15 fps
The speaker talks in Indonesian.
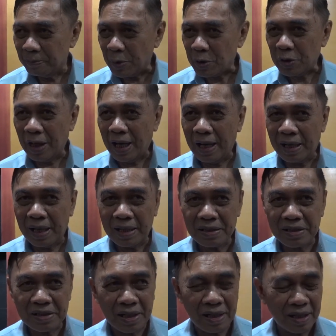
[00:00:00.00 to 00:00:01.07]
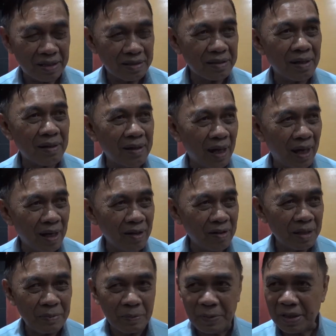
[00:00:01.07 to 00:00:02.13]
persoalan secara internal
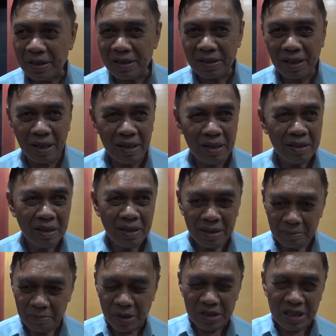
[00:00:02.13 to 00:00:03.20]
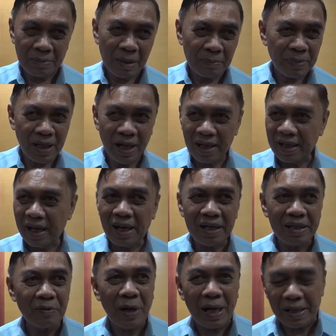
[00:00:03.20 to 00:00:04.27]
oleh pemerintah bersama pihak
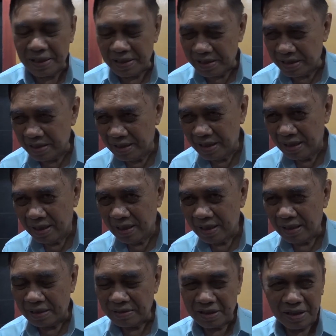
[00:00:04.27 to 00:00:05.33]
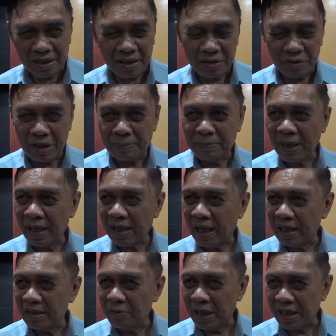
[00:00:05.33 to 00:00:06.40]
ahli waris. Dan ternyata juga pihak
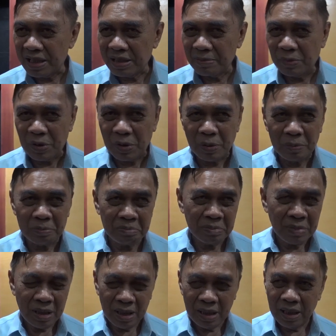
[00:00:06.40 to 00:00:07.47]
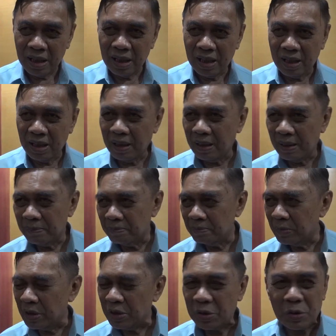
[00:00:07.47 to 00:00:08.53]
ahli waris belum Eh,
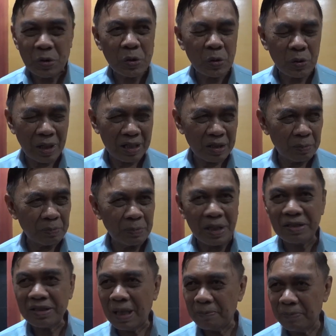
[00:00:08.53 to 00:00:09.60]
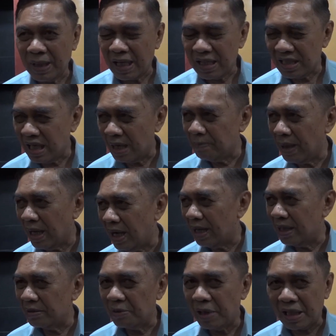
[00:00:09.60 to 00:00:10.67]
menyusun atau menetapkan siapa
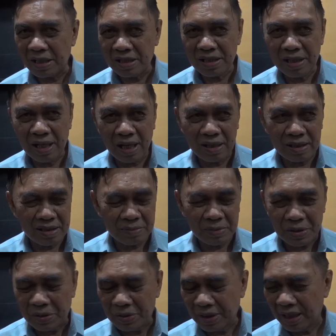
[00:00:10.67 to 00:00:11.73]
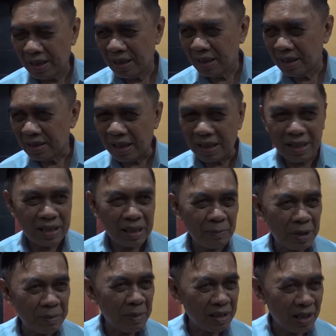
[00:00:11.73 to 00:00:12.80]
ahli waris yang sebetulnya. Jadi kita
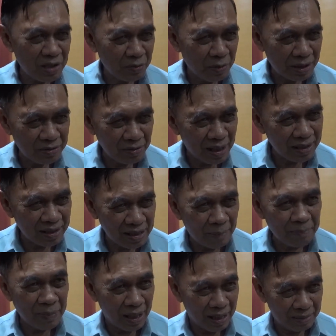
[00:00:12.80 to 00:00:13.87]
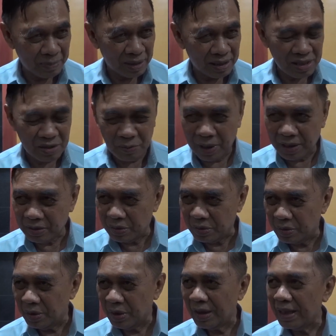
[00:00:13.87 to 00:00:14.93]
beri batas waktu lagi, tambahan batas
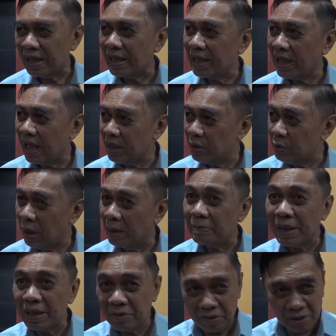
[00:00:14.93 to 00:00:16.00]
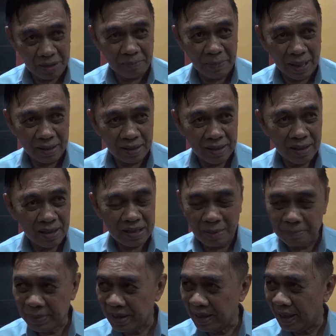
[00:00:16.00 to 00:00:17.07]
waktu hingga dua minggu ke depan
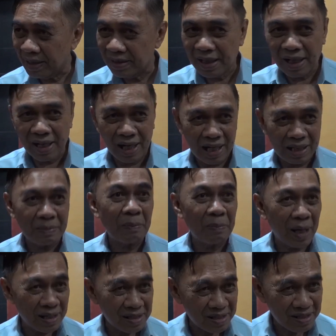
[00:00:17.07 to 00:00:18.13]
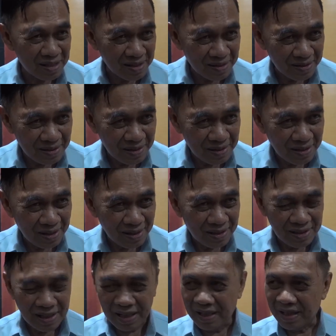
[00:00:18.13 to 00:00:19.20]
sampai dengan tanggal 15.
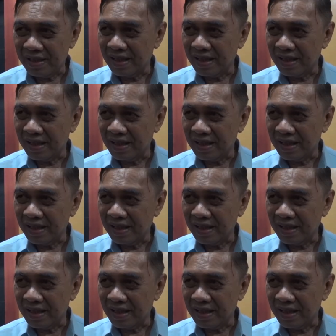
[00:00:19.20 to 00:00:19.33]
Ya,